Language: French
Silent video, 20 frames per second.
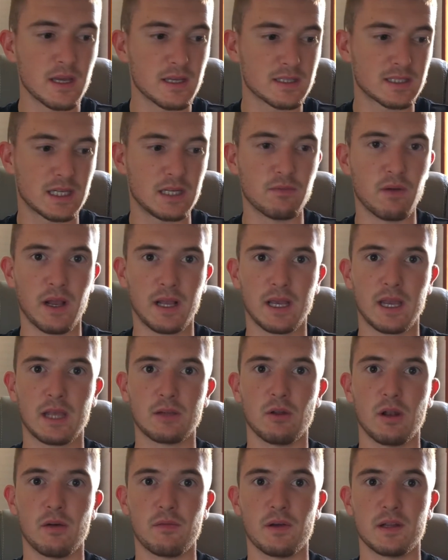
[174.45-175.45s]
ce qui va
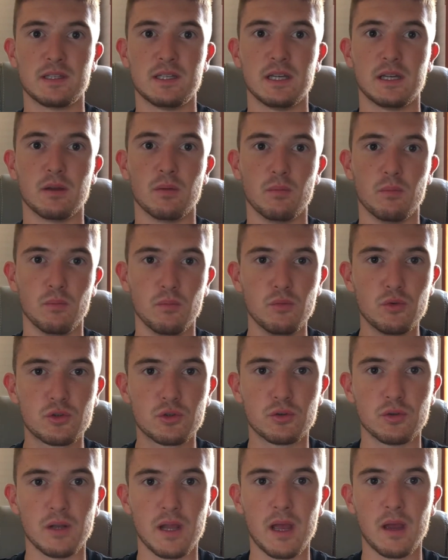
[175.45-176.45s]
créer de la fatigue
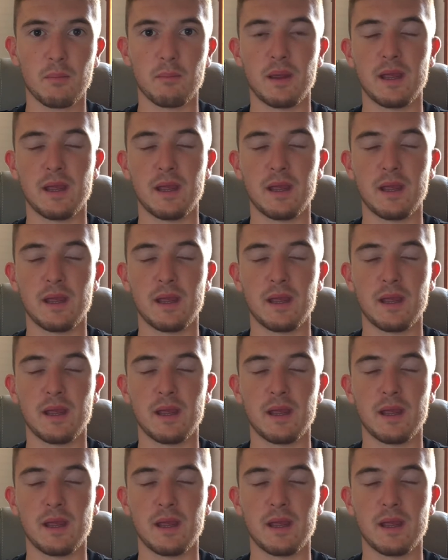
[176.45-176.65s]
musculaire,